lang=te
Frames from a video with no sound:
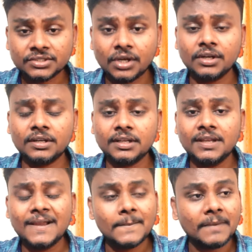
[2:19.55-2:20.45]
సో
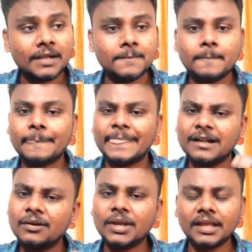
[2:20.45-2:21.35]
మనం
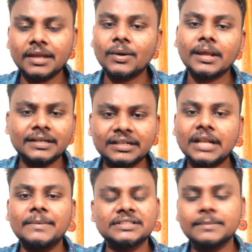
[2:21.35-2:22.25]
ఒక ఒక
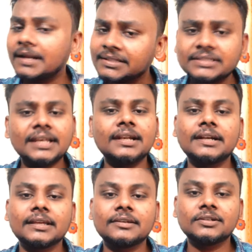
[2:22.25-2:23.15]
ఎంటర్టైన్మెంట్ సినిమా నచ్చితే
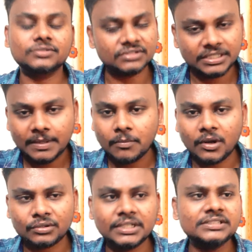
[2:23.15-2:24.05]
వెళ్ళండి సో సినిమా
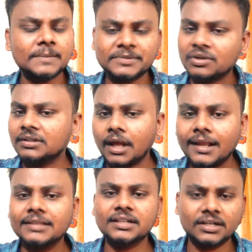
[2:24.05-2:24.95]
బాగుందని చెప్పేసి ఒక
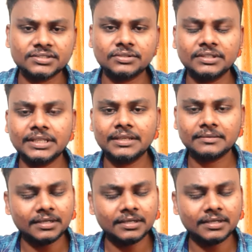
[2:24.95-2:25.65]
టాక్ అయితే నడుస్తుంది